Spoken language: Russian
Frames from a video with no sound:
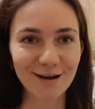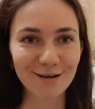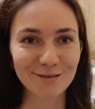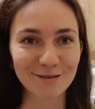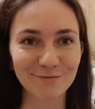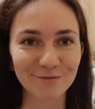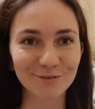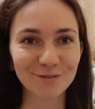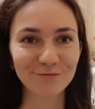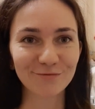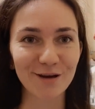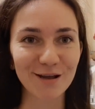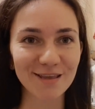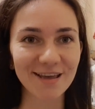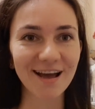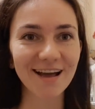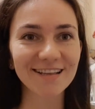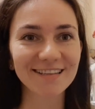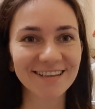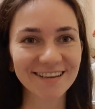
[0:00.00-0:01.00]
как-то вот
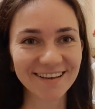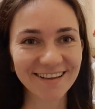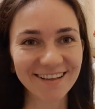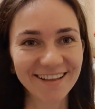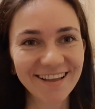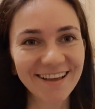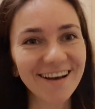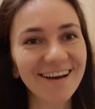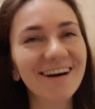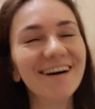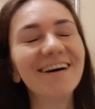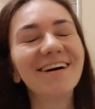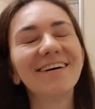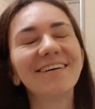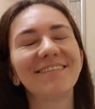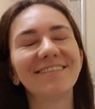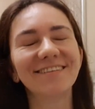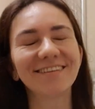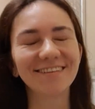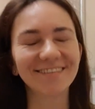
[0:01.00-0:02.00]
вонять,
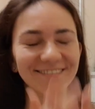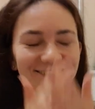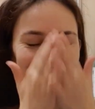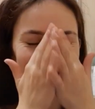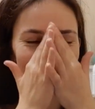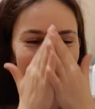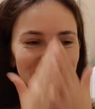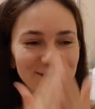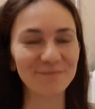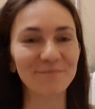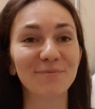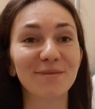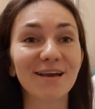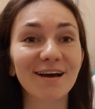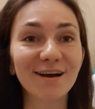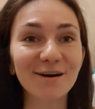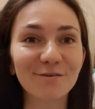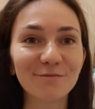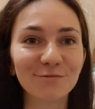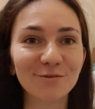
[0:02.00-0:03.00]
Ой, господи.
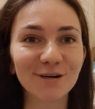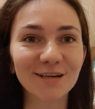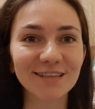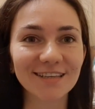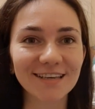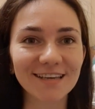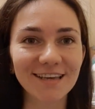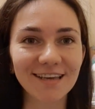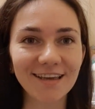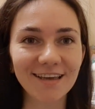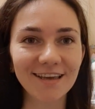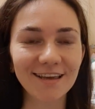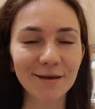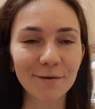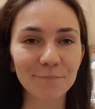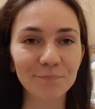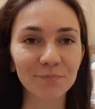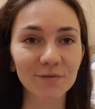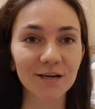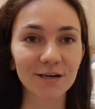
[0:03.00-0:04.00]
Вот,
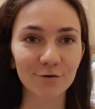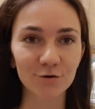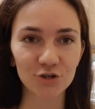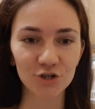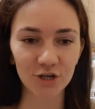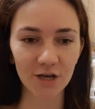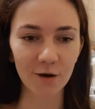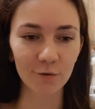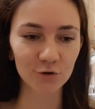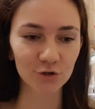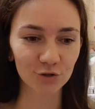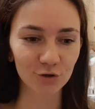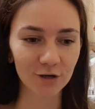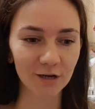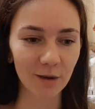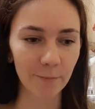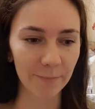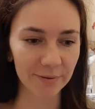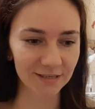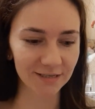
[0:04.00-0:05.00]
и, короче, я уже
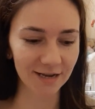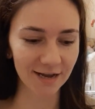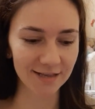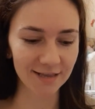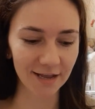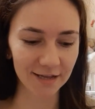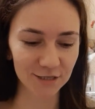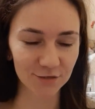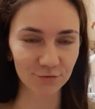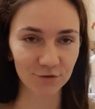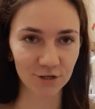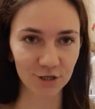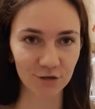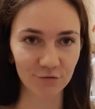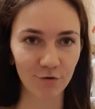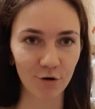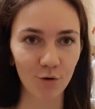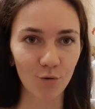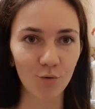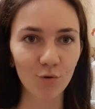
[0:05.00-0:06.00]
только под конец вот
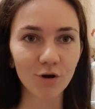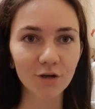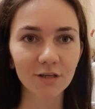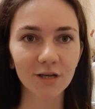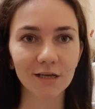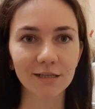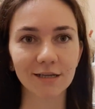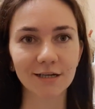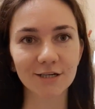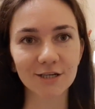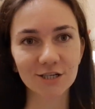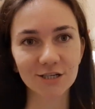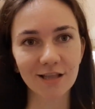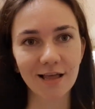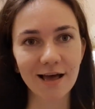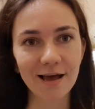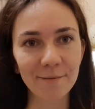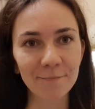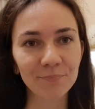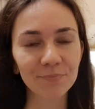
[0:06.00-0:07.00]
этого года
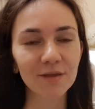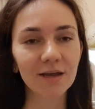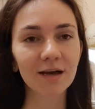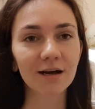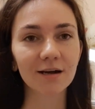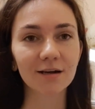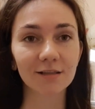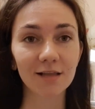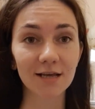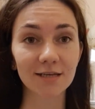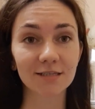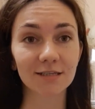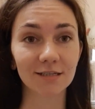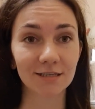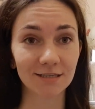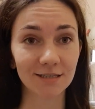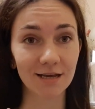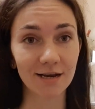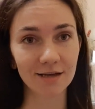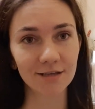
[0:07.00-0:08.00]
нашла классный
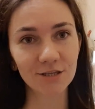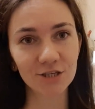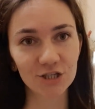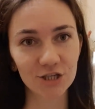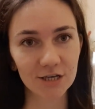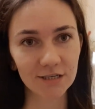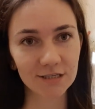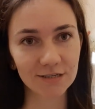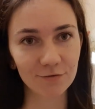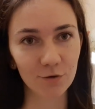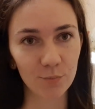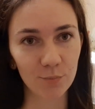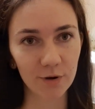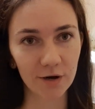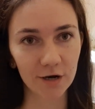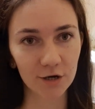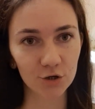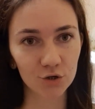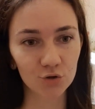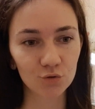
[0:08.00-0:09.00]
дезодорант, сейчас я его
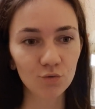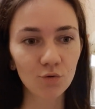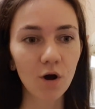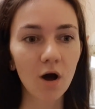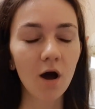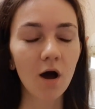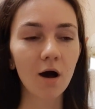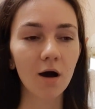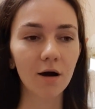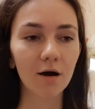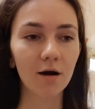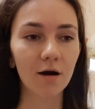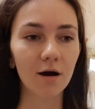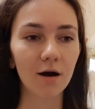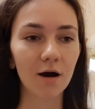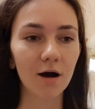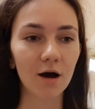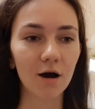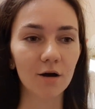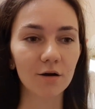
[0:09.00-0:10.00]
покажу.
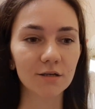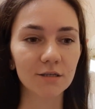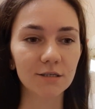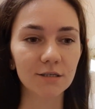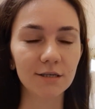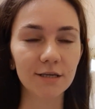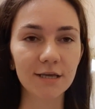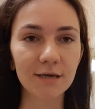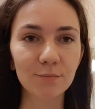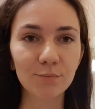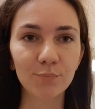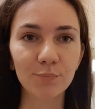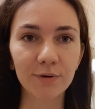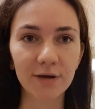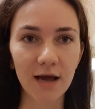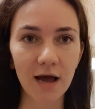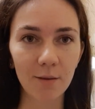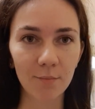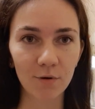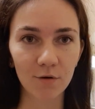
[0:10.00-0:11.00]
А, с ним
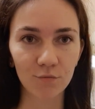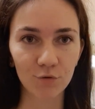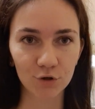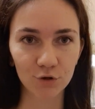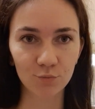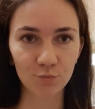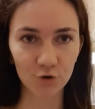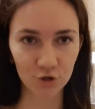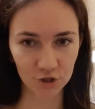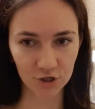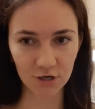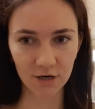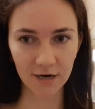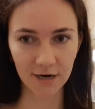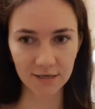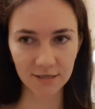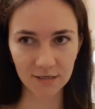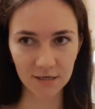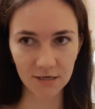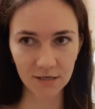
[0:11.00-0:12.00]
прямо вот можно
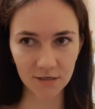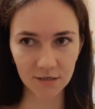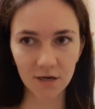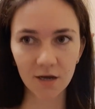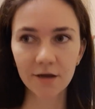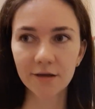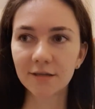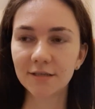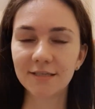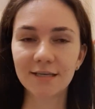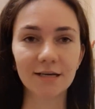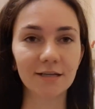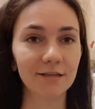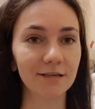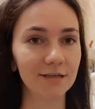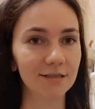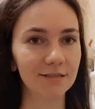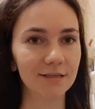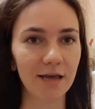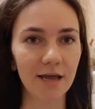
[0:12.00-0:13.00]
ходить
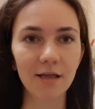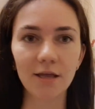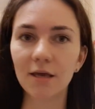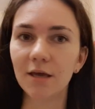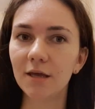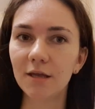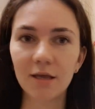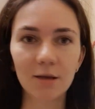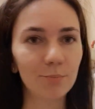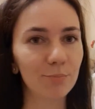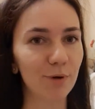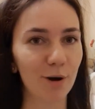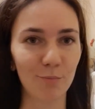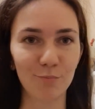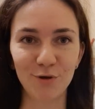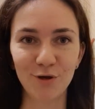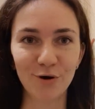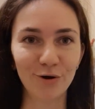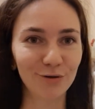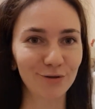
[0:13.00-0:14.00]
целый день и не
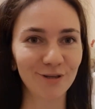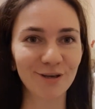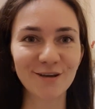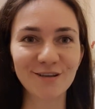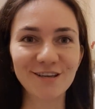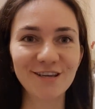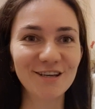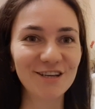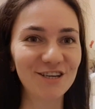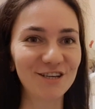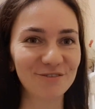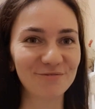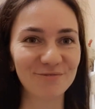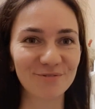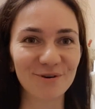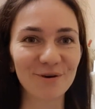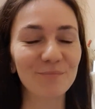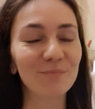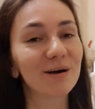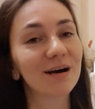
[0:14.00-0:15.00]
пробьет
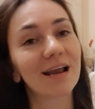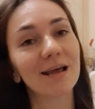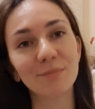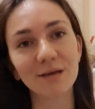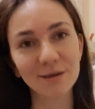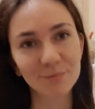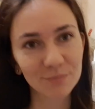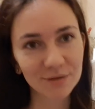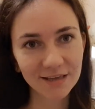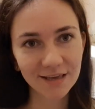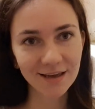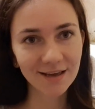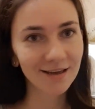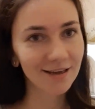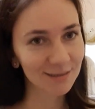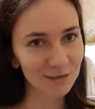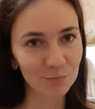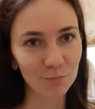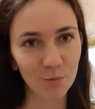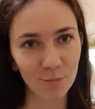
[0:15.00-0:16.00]
ничего, по крайней мере, мне
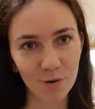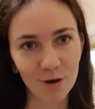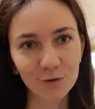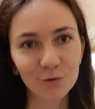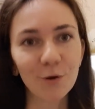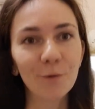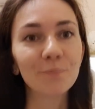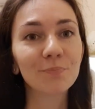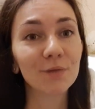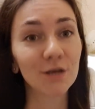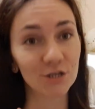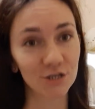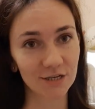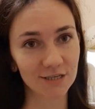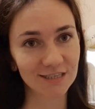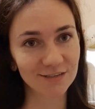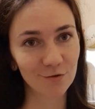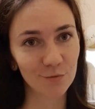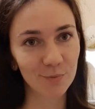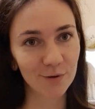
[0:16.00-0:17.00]
это помогло.
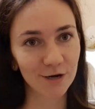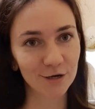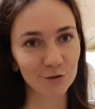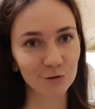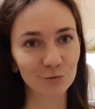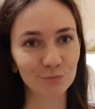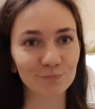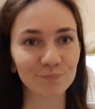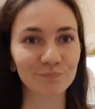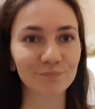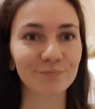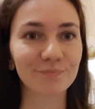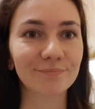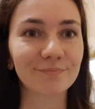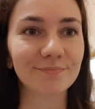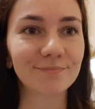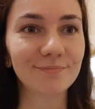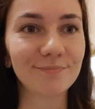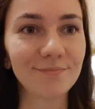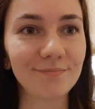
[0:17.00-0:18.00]
Сейчас его покажу.
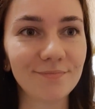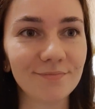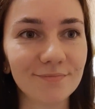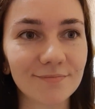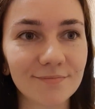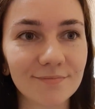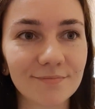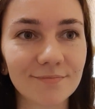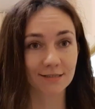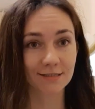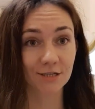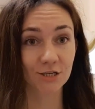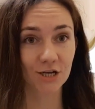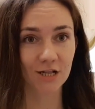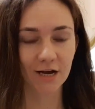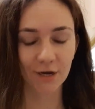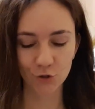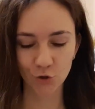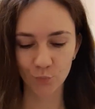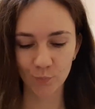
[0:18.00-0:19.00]

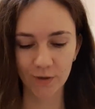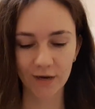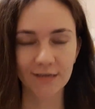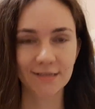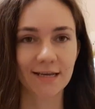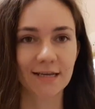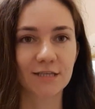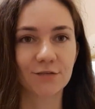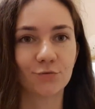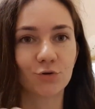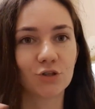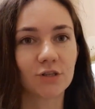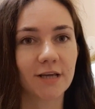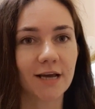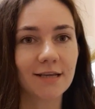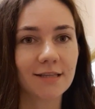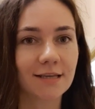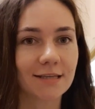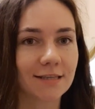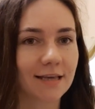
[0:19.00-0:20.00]
Сначала хочу показать вот
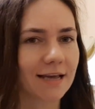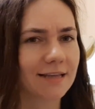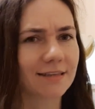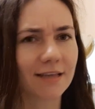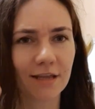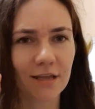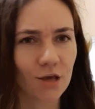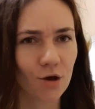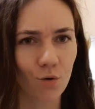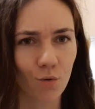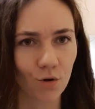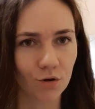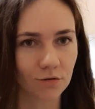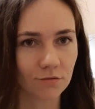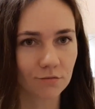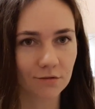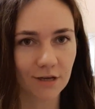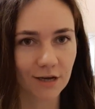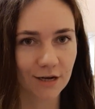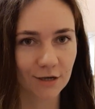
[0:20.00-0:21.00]
этот, это не
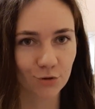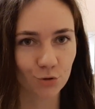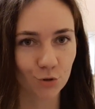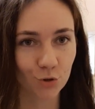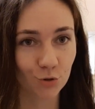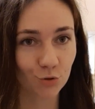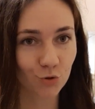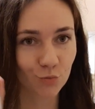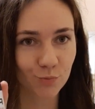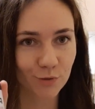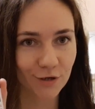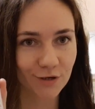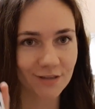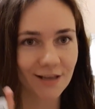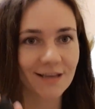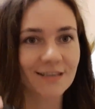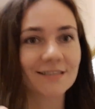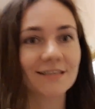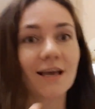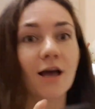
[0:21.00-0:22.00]
он, не который супер
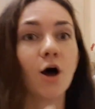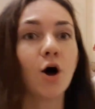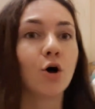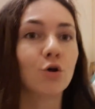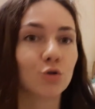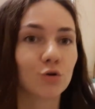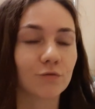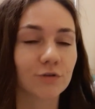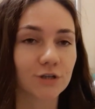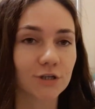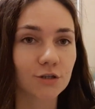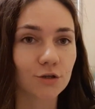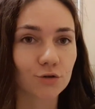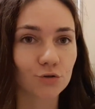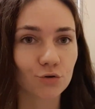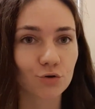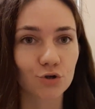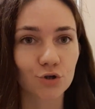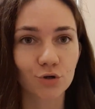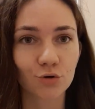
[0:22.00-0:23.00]
классный, но вот этот
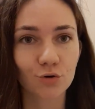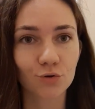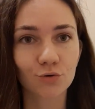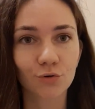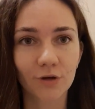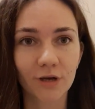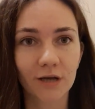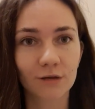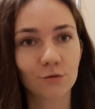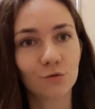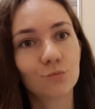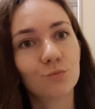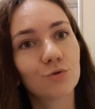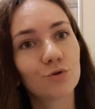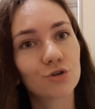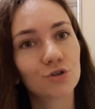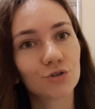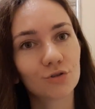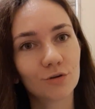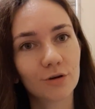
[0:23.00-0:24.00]
тоже крутой. Я думаю,
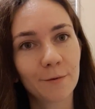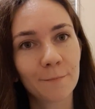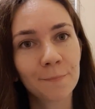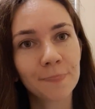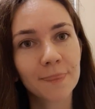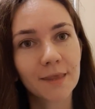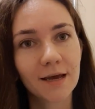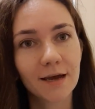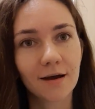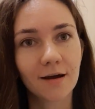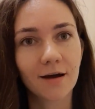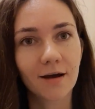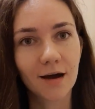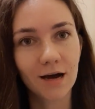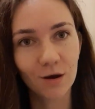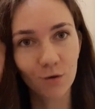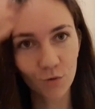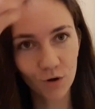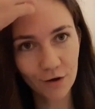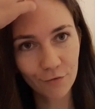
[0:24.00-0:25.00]
что
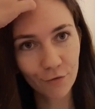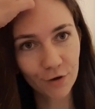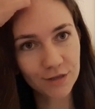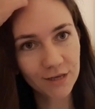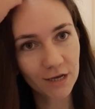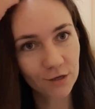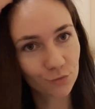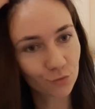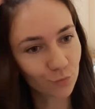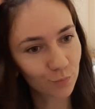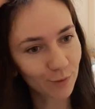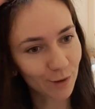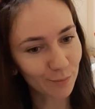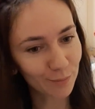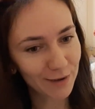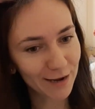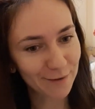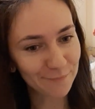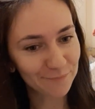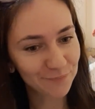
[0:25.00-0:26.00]
э, у кого нету
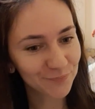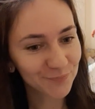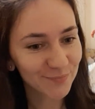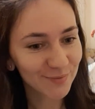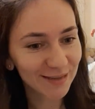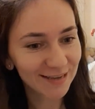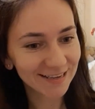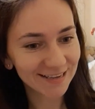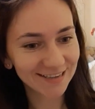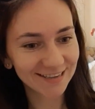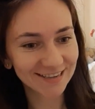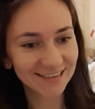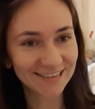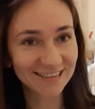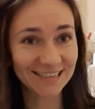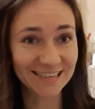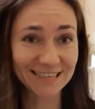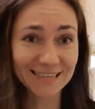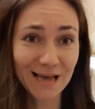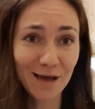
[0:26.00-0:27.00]
проблем э,
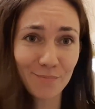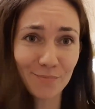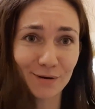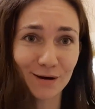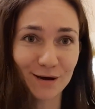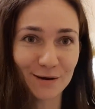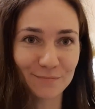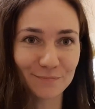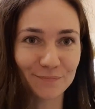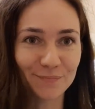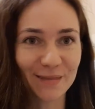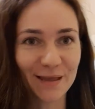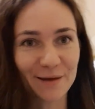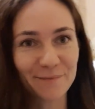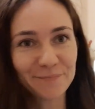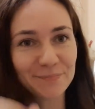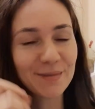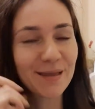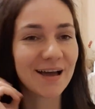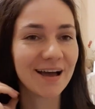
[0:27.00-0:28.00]
с запахом,
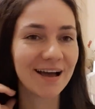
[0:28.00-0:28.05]
да,